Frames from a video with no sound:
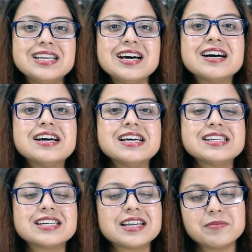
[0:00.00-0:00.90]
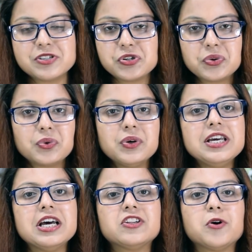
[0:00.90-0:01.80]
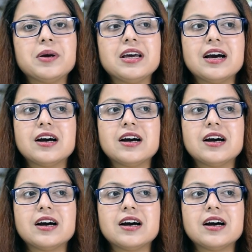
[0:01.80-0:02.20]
কি না সেটা আমি শিওর নই তবে